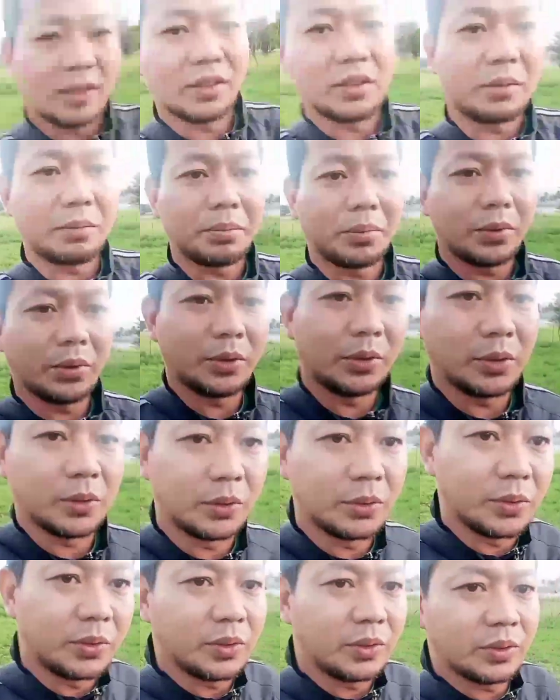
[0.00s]
ito po
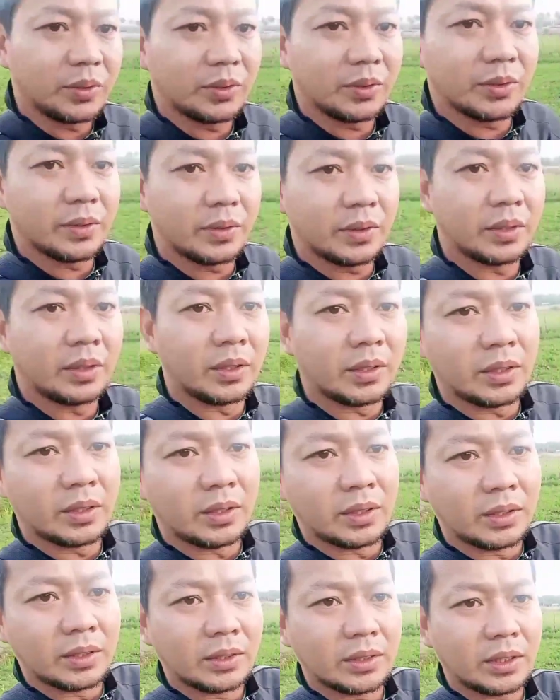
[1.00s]
yung
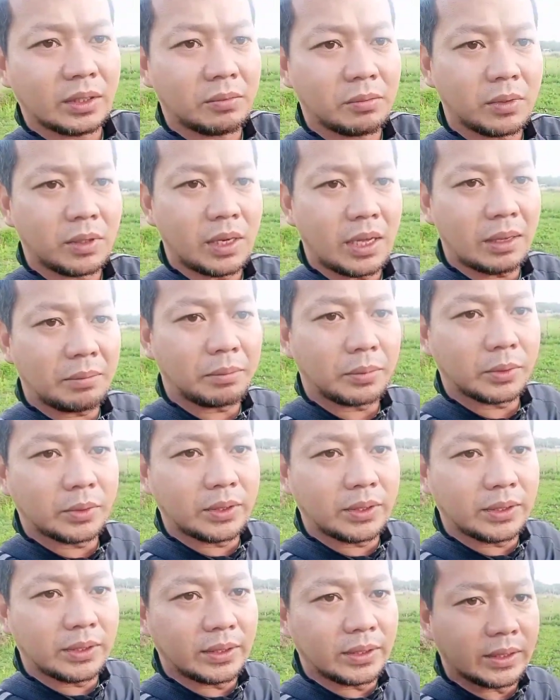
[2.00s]
simula po
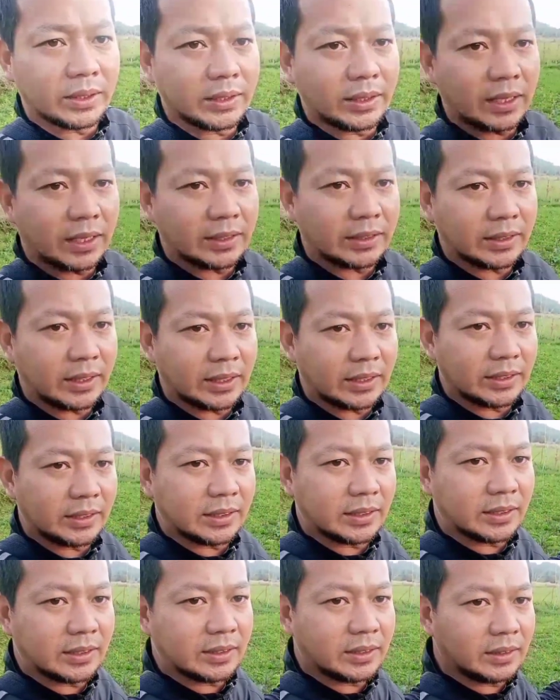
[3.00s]
din eh yan yan
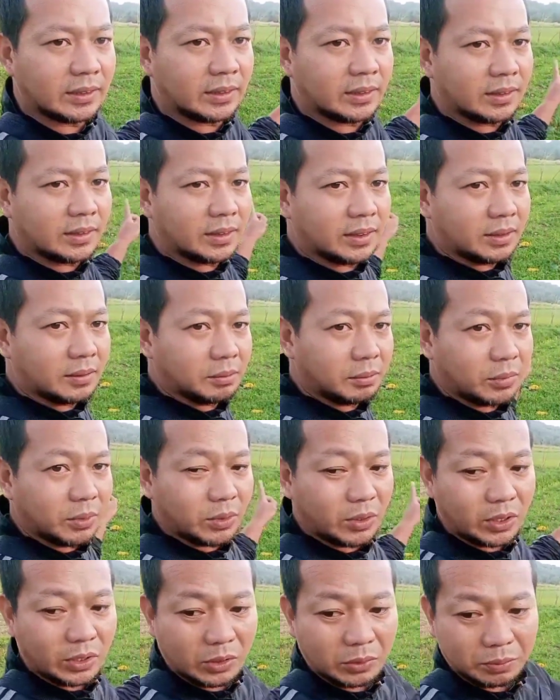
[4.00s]

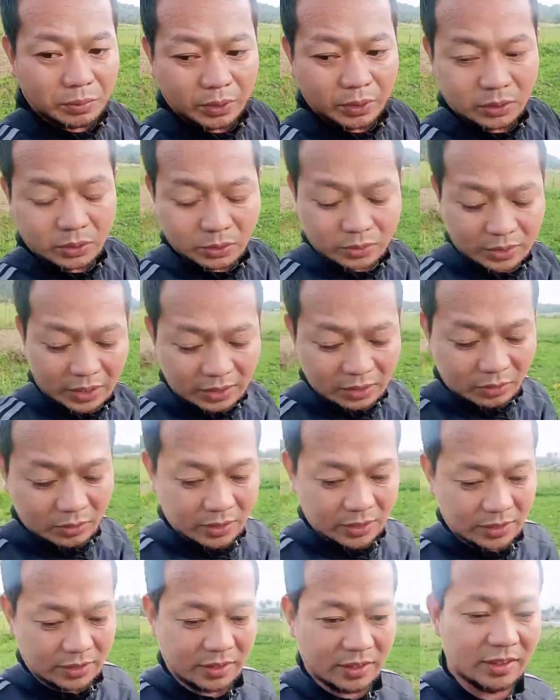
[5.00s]
puro ano po ito
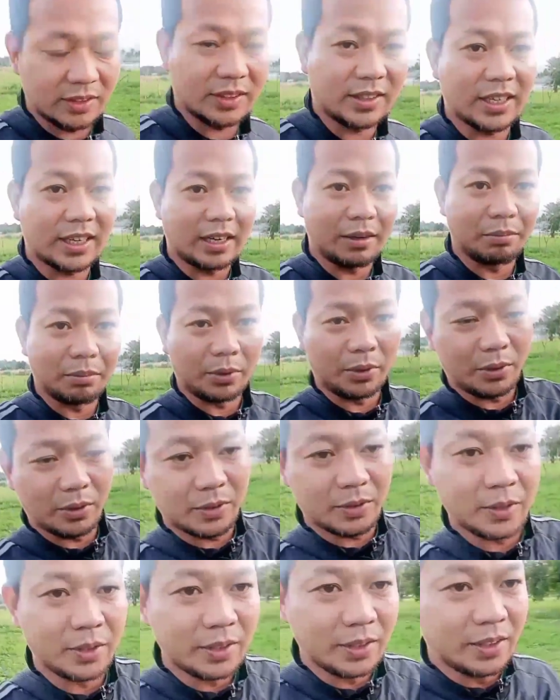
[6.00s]
talungan tara po
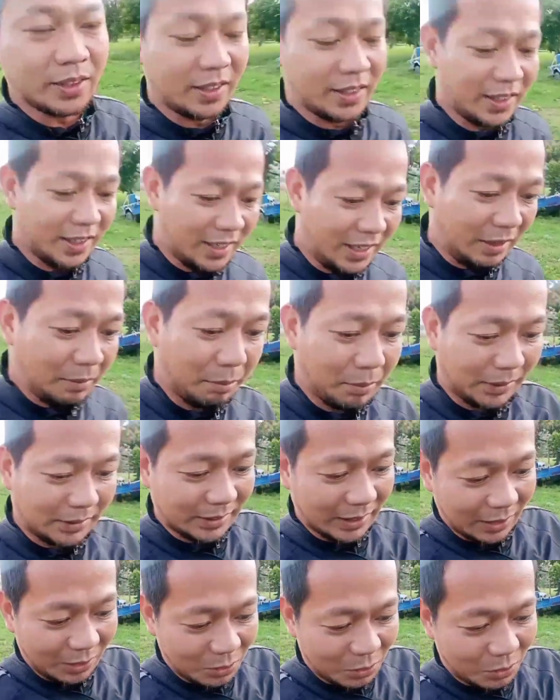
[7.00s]

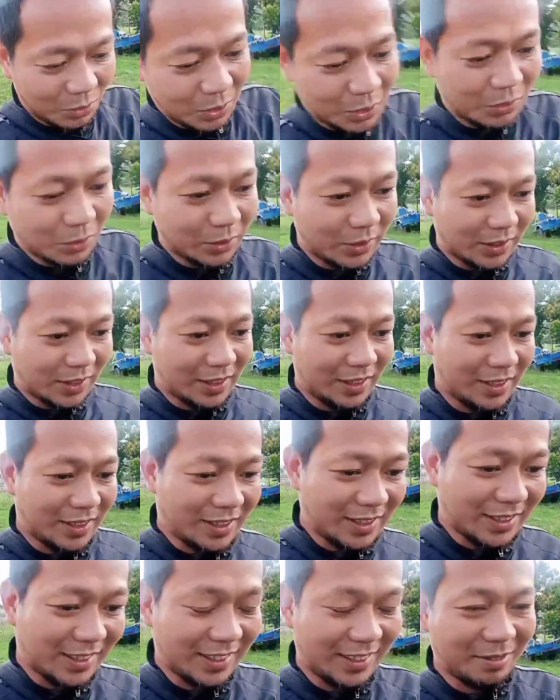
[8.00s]
pasyal ko kayo
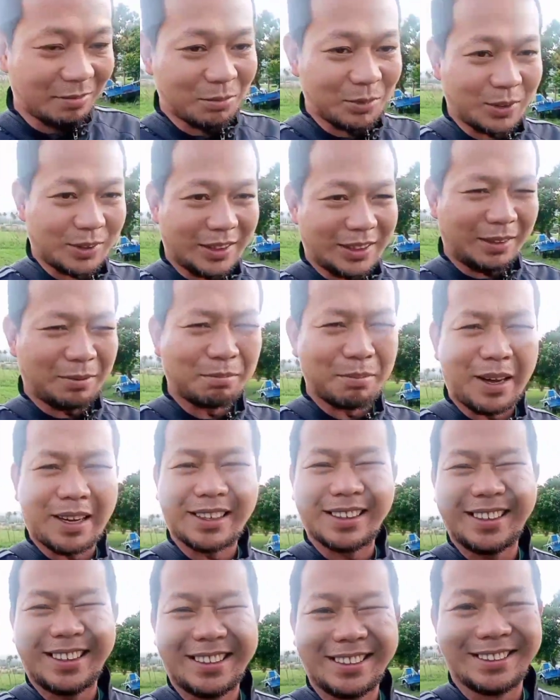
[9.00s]
sa aking munting
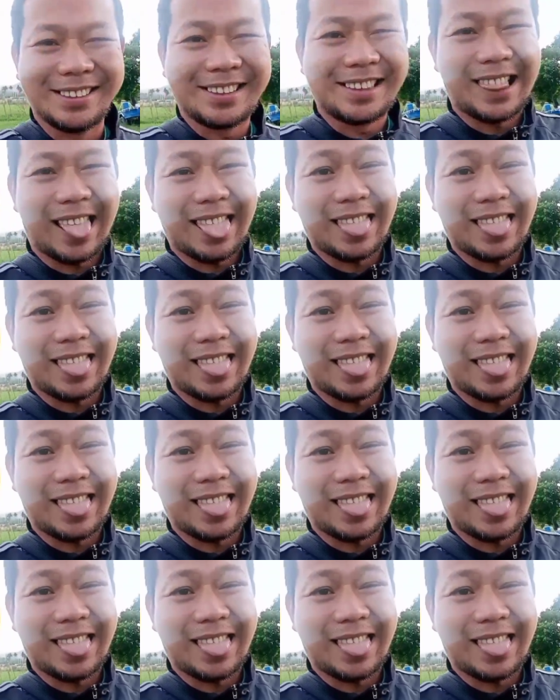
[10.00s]
backyard